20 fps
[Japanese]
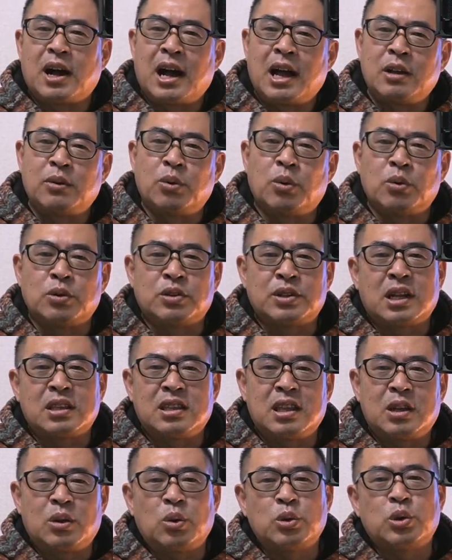は iPhone を
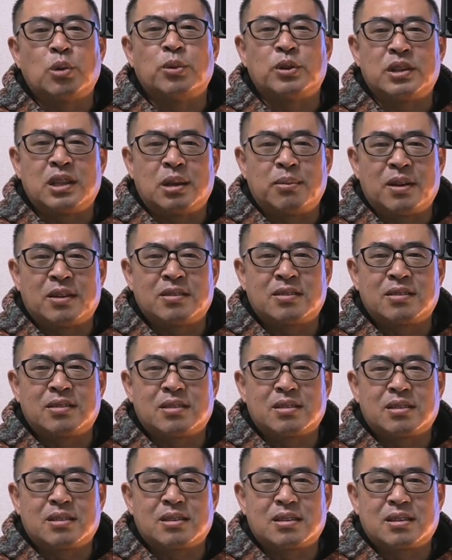使っていこうと思っていま
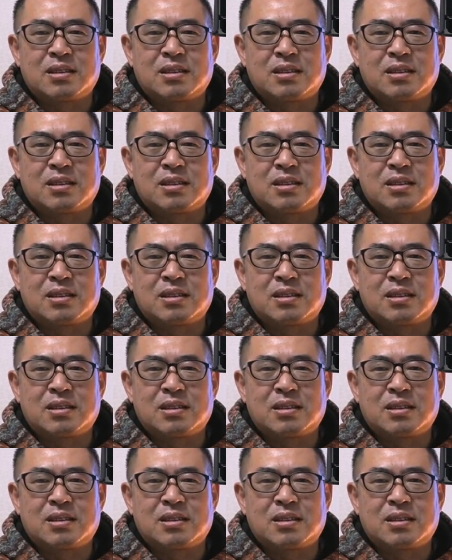す。